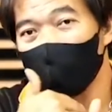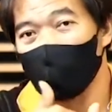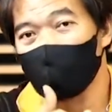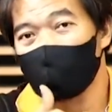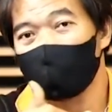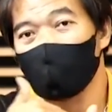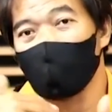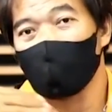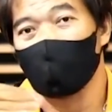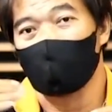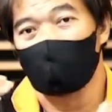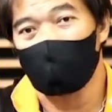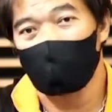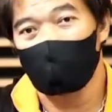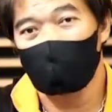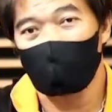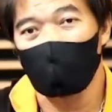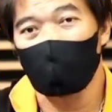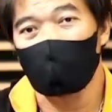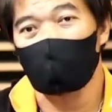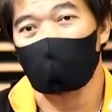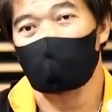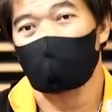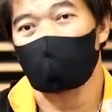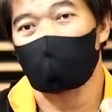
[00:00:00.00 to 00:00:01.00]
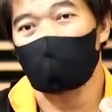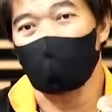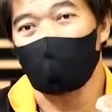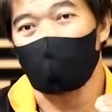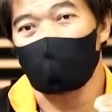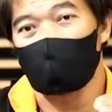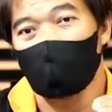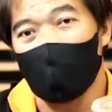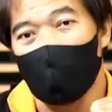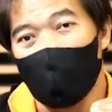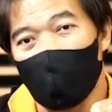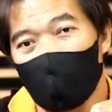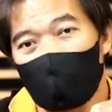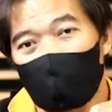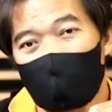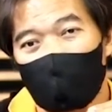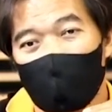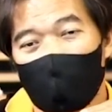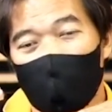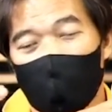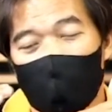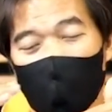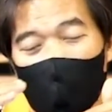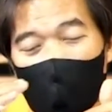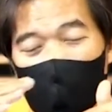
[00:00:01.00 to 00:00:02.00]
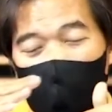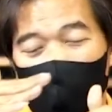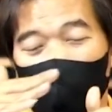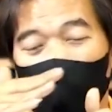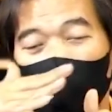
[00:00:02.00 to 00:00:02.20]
สเนี่ยมันต้องติดตามกันอย่างต่อ